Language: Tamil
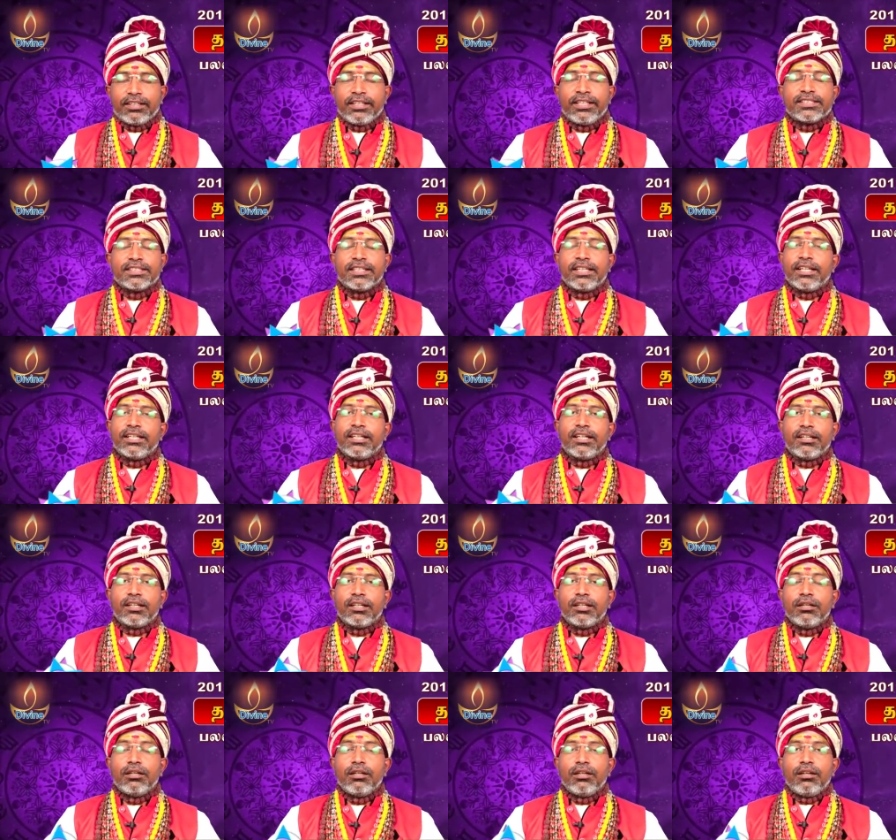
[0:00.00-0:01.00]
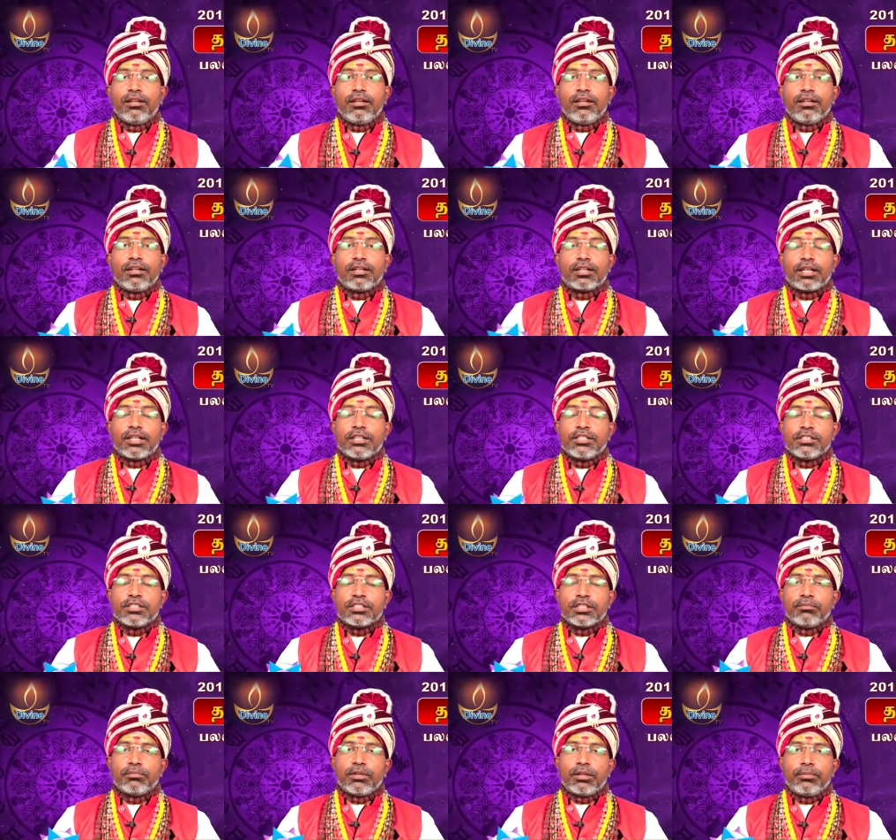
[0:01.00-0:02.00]
ரீசன் என்னன்னா
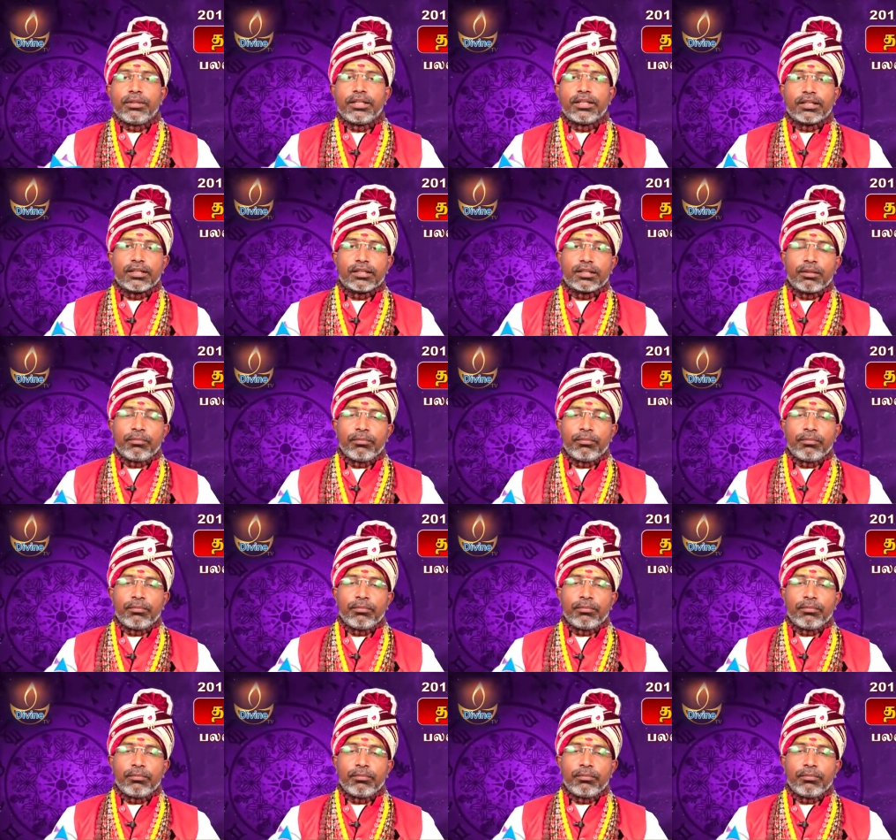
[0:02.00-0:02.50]
கஞ்சம் அப்படிங்கிற